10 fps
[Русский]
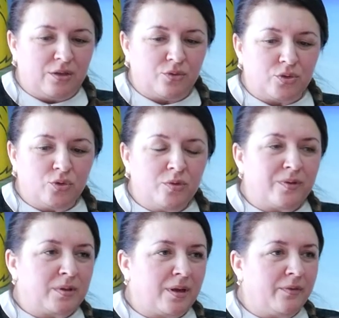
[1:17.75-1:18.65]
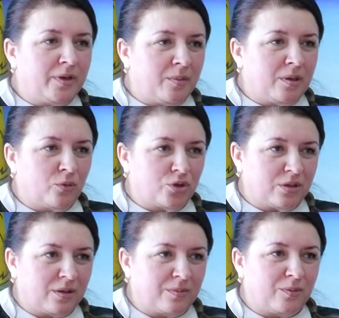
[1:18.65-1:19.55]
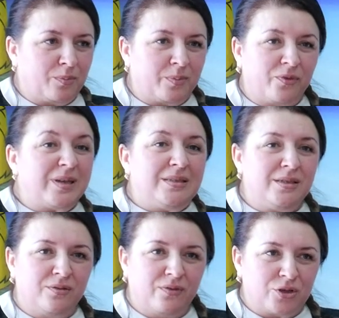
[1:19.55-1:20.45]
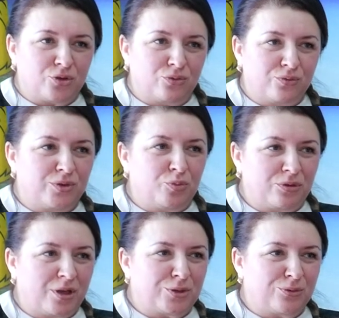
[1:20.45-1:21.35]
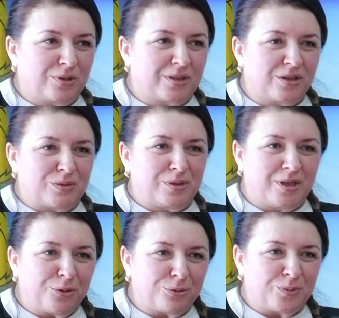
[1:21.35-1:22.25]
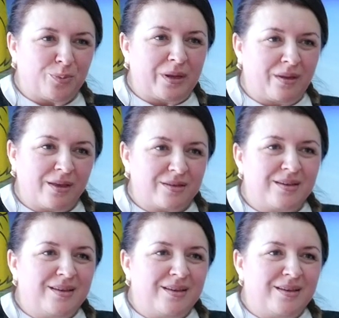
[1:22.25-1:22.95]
То есть, ну, мы вам дали время немножечко войти в вашу депутатскую, так скажем, статус, понять,